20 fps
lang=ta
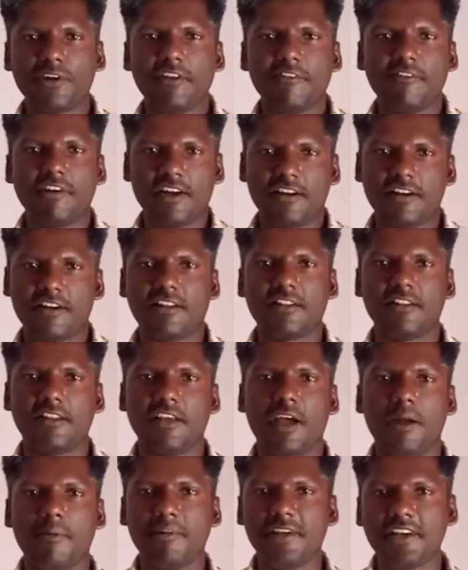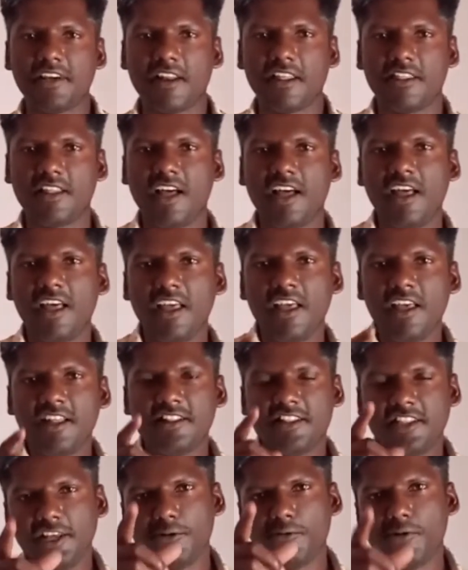விட்டே விரட்டுறது அப்படிங்கிறதான்
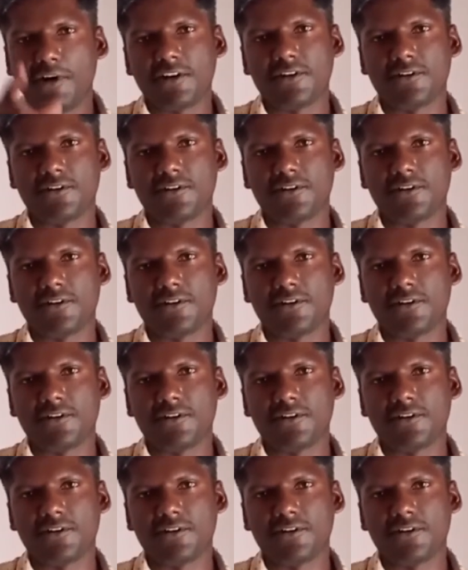தீர்வாக